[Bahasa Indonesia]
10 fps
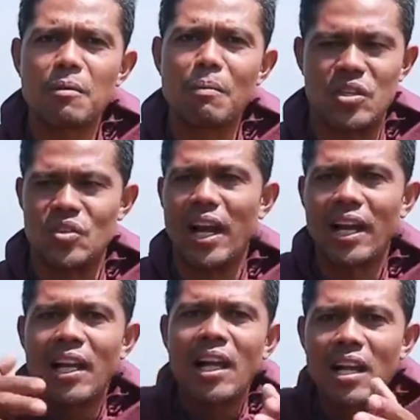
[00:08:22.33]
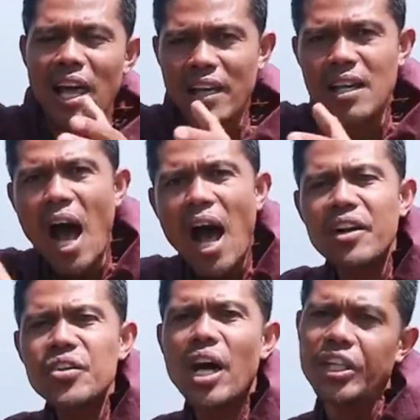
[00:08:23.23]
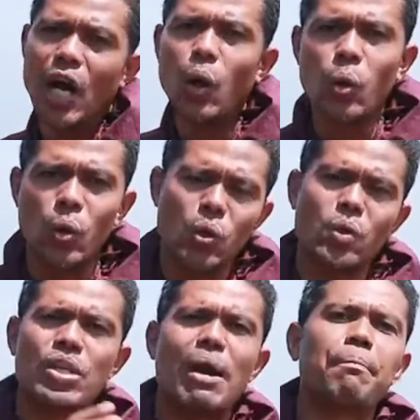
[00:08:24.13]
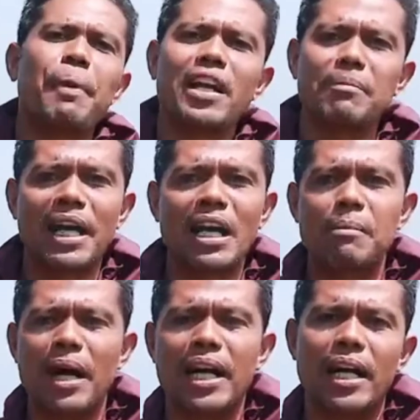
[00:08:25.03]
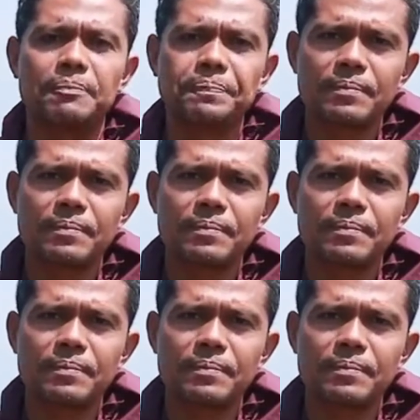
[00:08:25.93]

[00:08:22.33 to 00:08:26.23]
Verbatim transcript: masalah legalnya dia urus sampai kemana-mana.